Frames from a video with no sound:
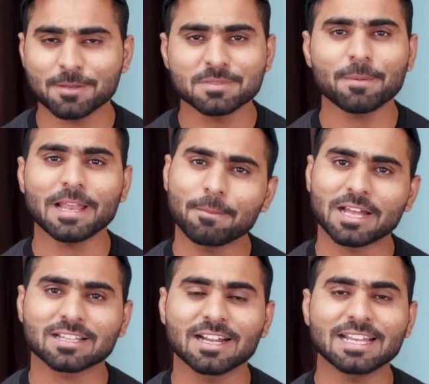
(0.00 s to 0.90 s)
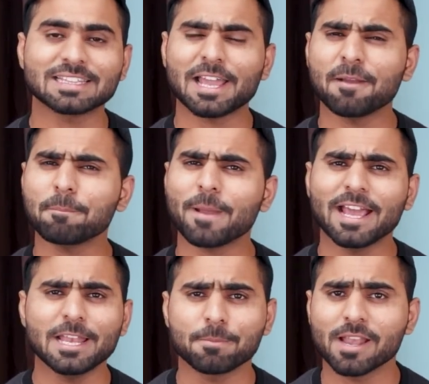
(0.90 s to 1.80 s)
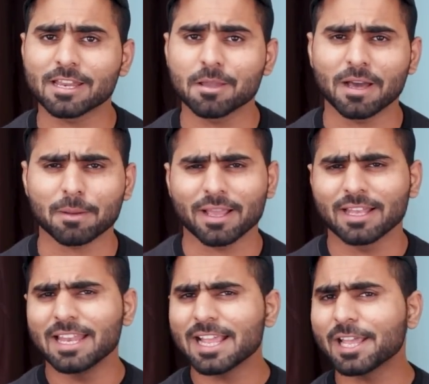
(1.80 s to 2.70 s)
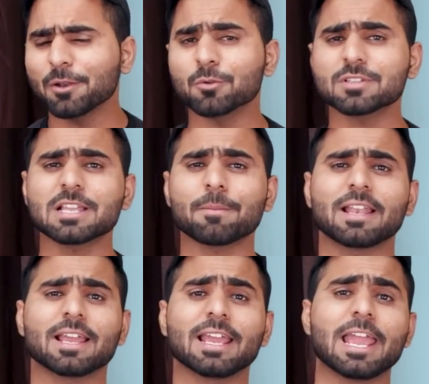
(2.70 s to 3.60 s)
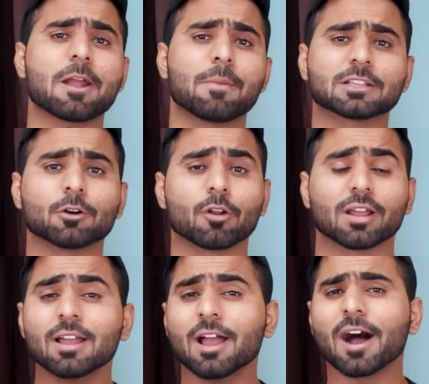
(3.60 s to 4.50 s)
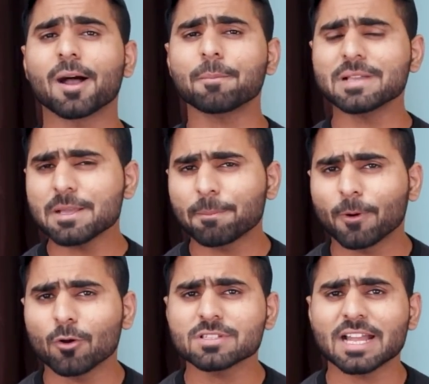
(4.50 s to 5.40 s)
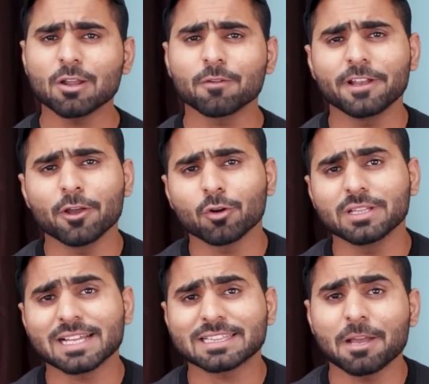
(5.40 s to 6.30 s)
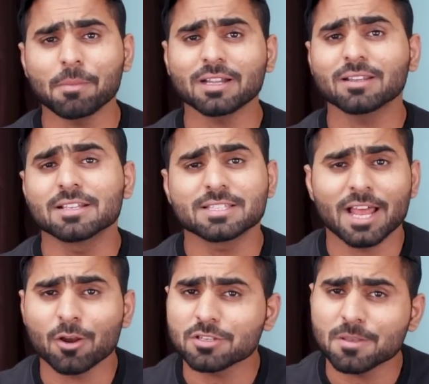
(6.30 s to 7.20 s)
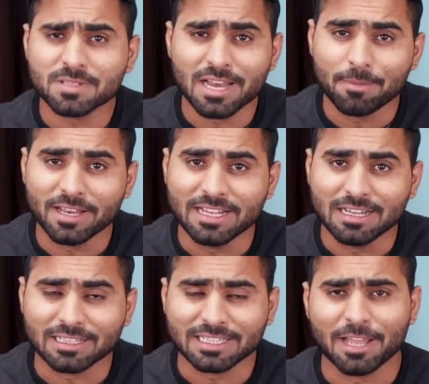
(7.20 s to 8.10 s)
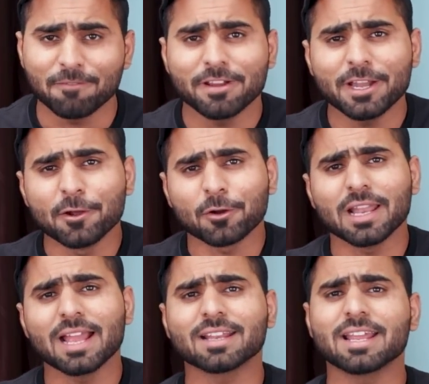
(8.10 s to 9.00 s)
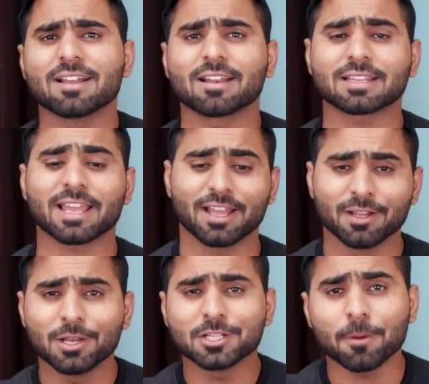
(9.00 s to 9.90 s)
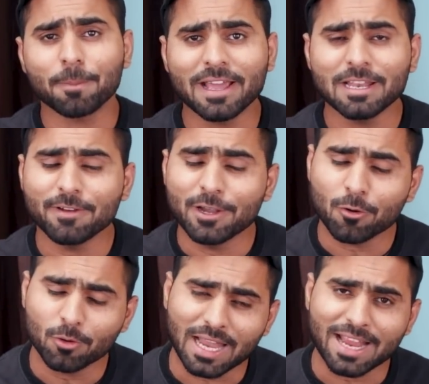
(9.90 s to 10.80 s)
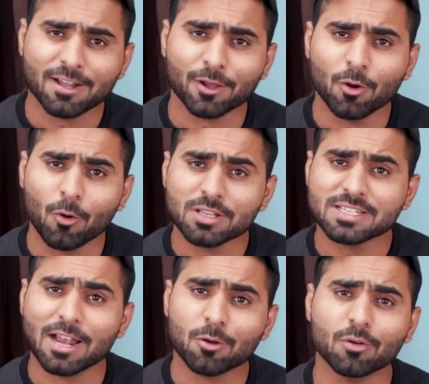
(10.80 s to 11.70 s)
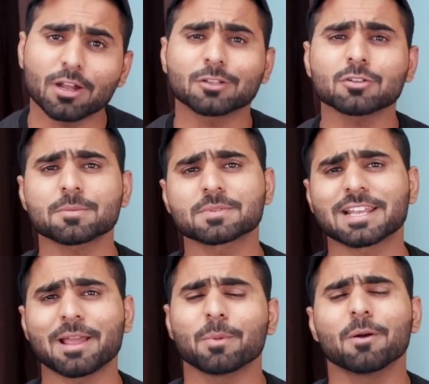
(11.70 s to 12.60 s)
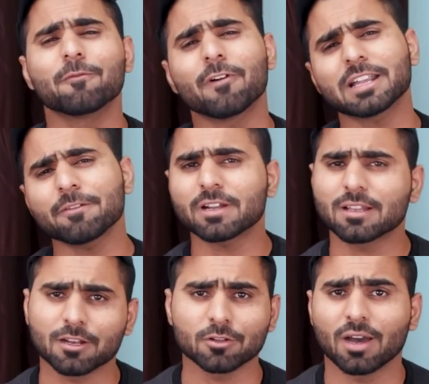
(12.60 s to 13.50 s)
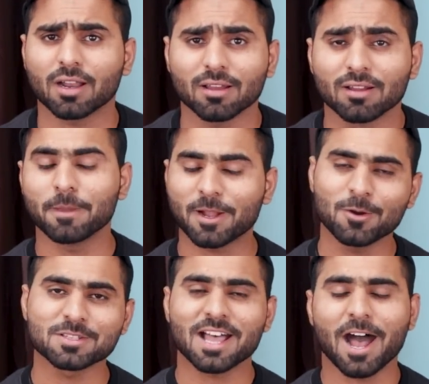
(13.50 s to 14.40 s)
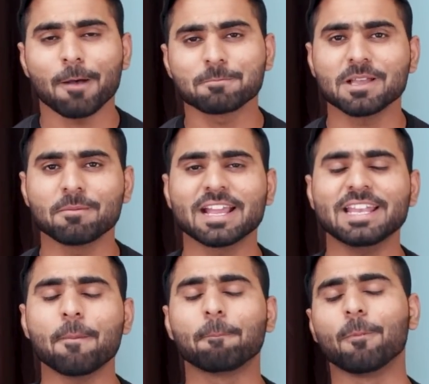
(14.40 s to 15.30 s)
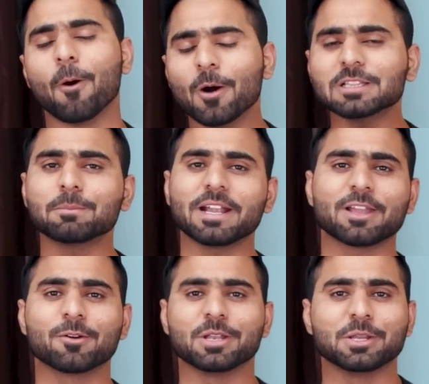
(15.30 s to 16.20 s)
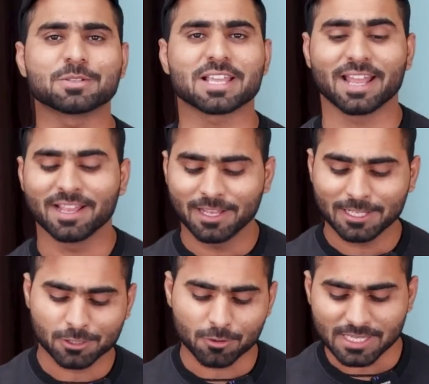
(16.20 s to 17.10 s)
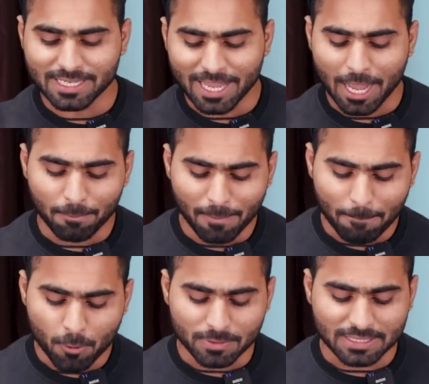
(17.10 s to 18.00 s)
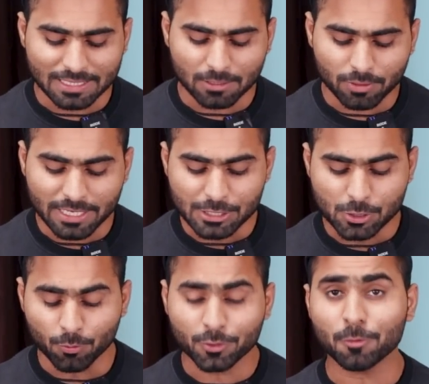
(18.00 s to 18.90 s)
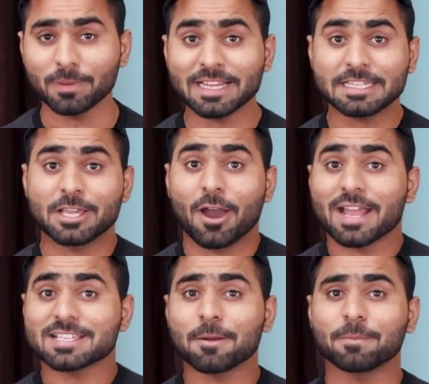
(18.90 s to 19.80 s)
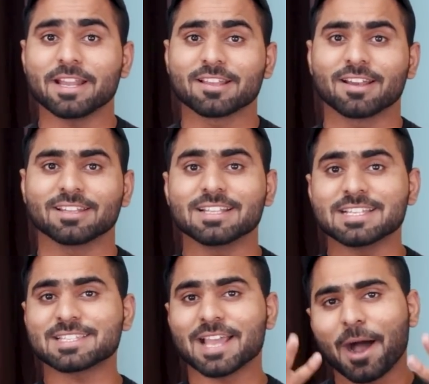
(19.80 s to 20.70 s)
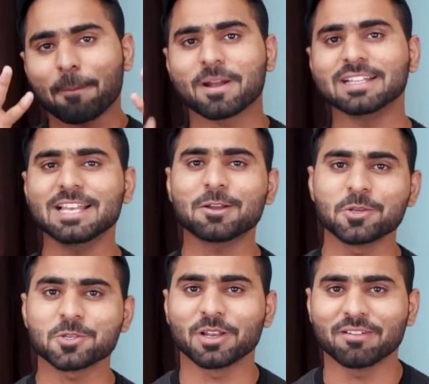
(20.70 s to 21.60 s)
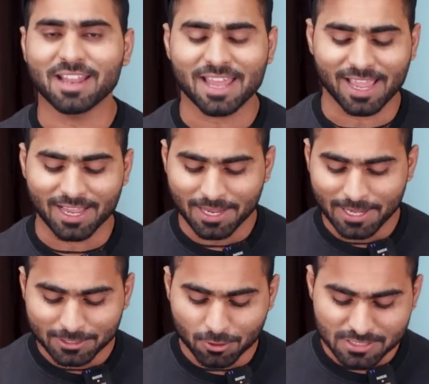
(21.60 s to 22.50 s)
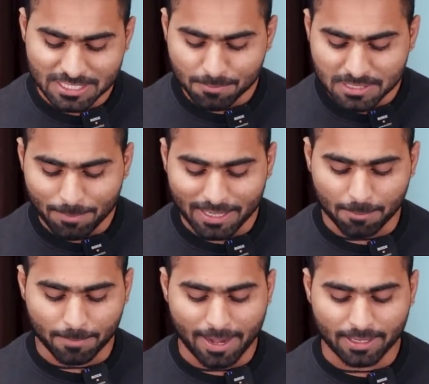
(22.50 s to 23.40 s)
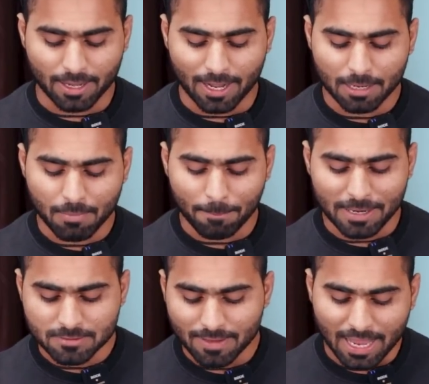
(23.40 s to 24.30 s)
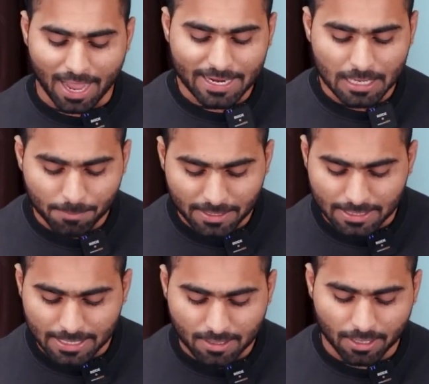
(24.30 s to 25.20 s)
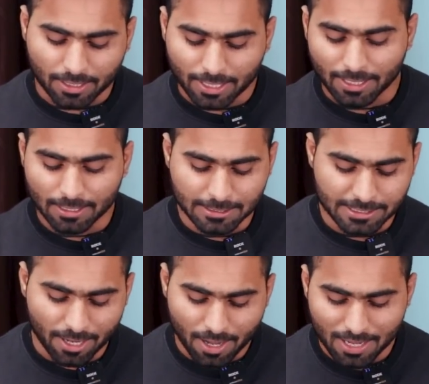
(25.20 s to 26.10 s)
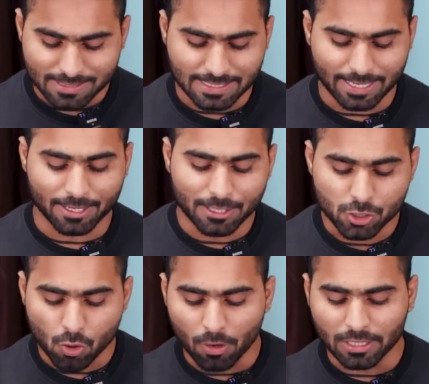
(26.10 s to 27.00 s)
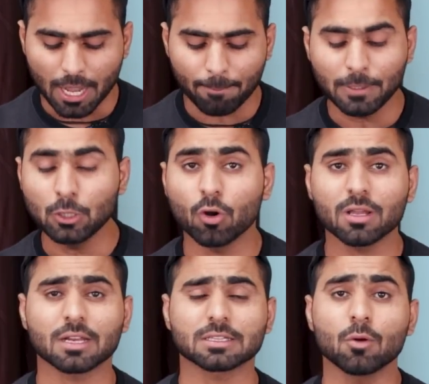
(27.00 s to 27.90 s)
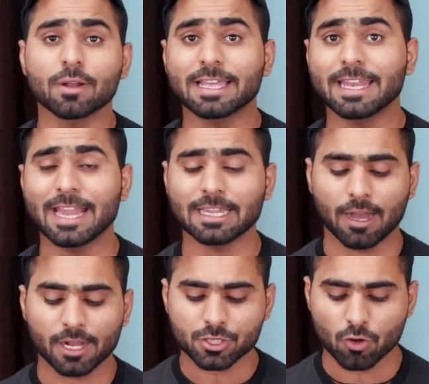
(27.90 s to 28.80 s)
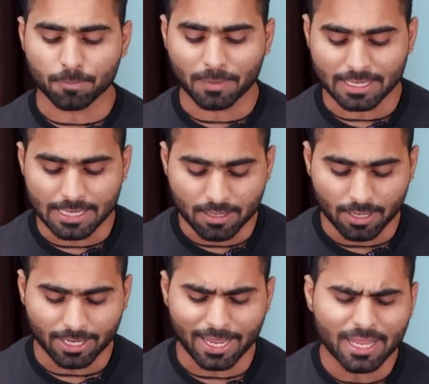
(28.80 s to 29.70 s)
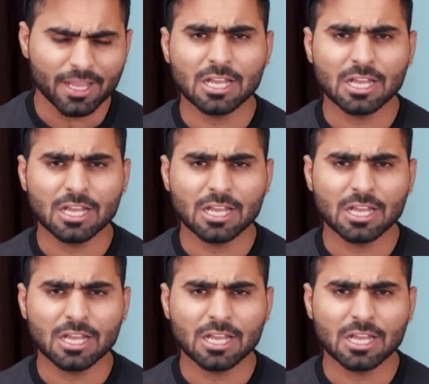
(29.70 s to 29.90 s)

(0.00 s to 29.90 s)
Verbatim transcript: सबसे पहले बात कर लेते हैं पहले अपडेट के बारे में लेकिन उससे पहले एक बात और आप में से बहुत सारे लोग वीडियो को देखते हैं बट चैनल को सब्सक्राइब नहीं करते हैं वीडियो को लाइक नहीं करते हैं तो पहले वीडियो को लाइक करो और चैनल को कर दो सब्सक्राइब फटाफट कर दो यार बिकॉज आप सबके लिए बहुत बड़ी गुड न्यूज है तो चलिए अब मैं आपको बताता हूँ कि YouTube ने क्या ऐसा अपडेट कर दिया जिससे आपका दिल खुश होने वाला है तो सबसे पहला अपडेट अगर मैं प्लस वाले आइकन पर क्लिक करके यहां से शॉर्ट अपलोड करता हूँ क्रिएट शॉर्ट पर क्लिक करके